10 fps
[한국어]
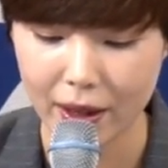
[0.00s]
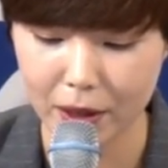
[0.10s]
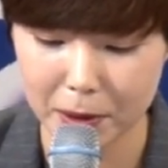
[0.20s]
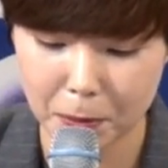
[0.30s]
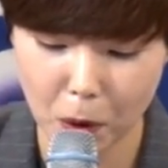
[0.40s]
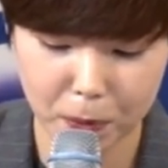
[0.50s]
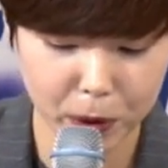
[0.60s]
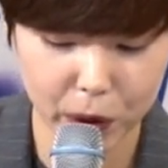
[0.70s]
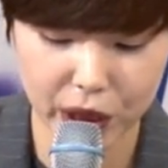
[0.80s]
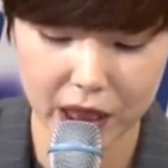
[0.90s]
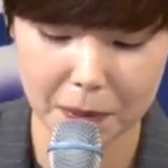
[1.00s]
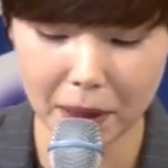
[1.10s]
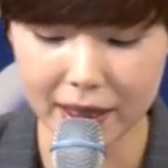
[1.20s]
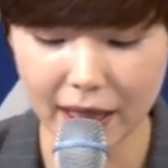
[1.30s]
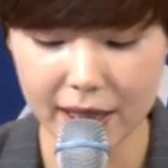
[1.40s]
여러분 폭풍우 치는
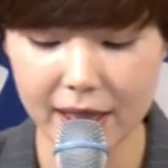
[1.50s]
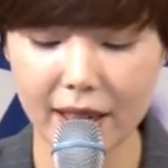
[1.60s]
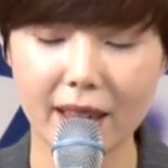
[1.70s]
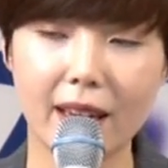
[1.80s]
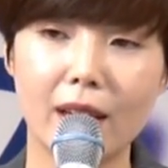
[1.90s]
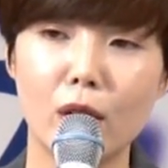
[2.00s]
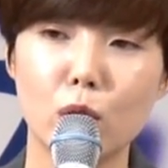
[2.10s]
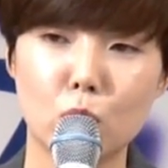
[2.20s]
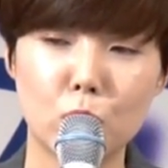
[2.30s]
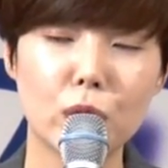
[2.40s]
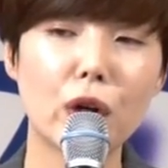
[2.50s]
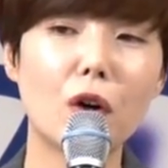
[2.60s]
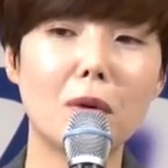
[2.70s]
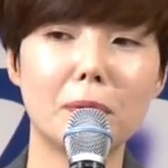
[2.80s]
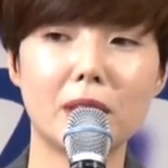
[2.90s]
바다를 향해
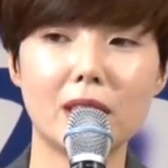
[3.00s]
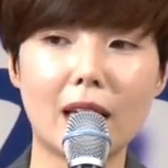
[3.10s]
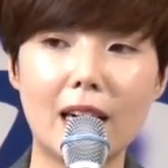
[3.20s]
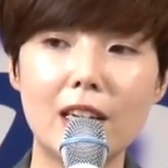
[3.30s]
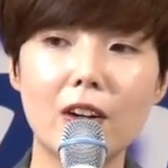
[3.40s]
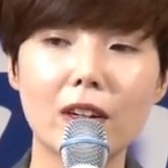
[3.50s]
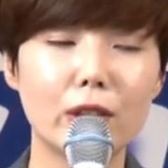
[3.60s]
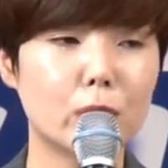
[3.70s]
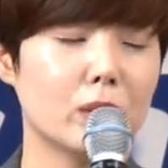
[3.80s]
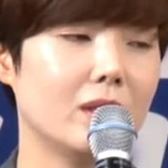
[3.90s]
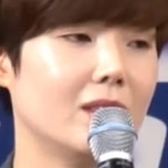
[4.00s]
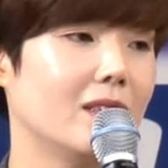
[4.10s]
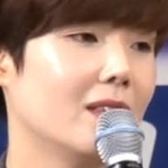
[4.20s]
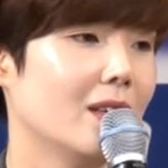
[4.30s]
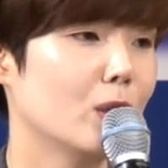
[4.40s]
두려움 없이 달려갈 수
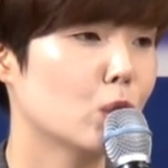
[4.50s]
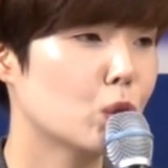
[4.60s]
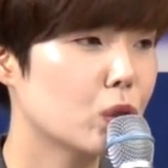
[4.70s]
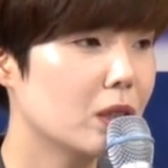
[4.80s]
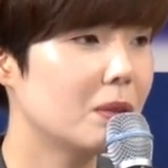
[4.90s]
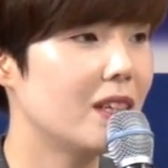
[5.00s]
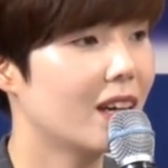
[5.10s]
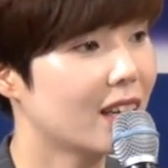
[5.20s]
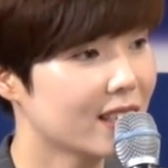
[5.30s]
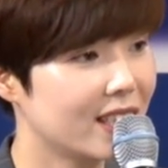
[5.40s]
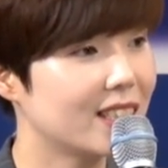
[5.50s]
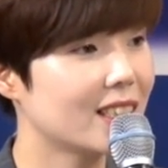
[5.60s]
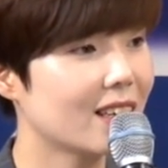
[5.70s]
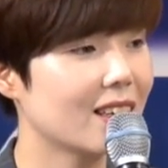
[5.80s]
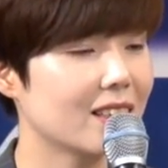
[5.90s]
있는 주님을 향한 그
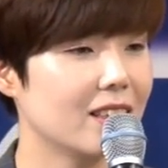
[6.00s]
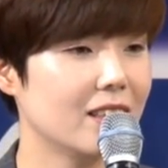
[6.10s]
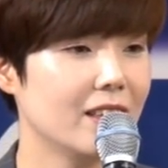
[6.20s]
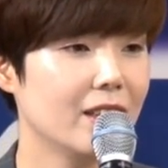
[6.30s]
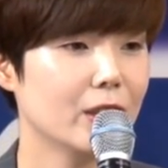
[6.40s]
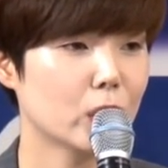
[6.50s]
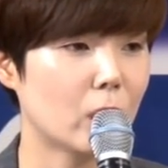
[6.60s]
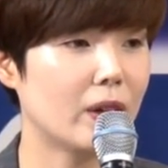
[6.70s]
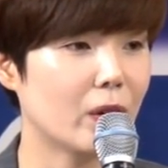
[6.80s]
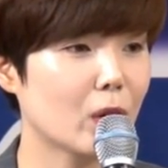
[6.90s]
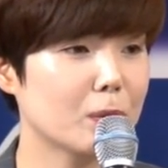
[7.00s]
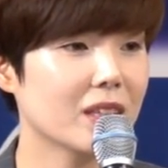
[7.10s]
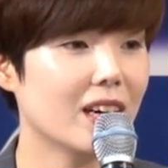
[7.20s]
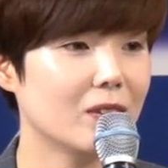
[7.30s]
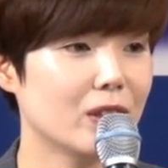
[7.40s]
사랑이 저와
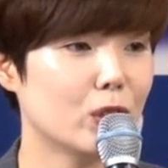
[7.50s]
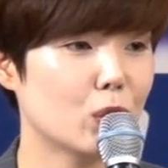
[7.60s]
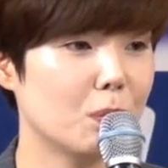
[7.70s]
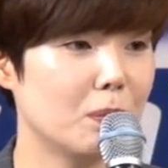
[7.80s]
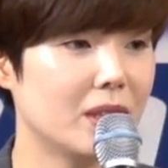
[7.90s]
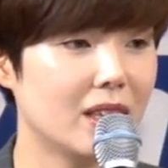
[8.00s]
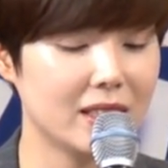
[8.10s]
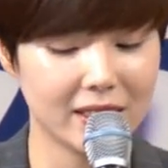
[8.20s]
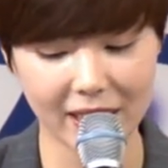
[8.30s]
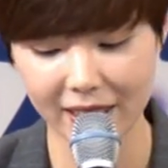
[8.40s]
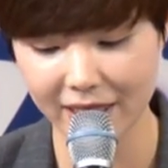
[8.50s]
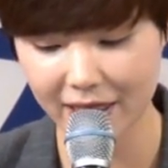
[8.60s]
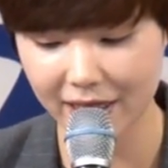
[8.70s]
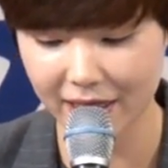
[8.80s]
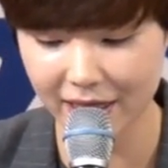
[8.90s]
여러분 가운데 준비되는 은혜가 있게